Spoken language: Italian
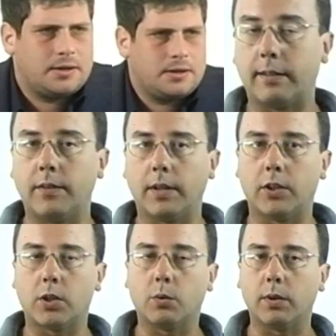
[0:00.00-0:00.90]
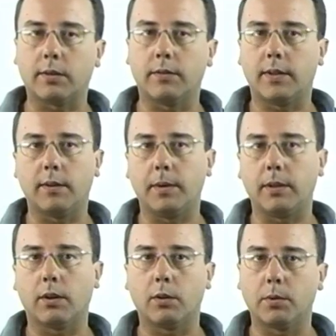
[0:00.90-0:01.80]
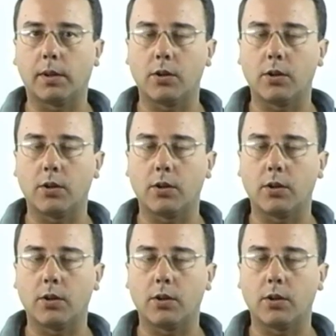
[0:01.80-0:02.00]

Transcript: classifica dice questo, effettivamente, ora dopo tre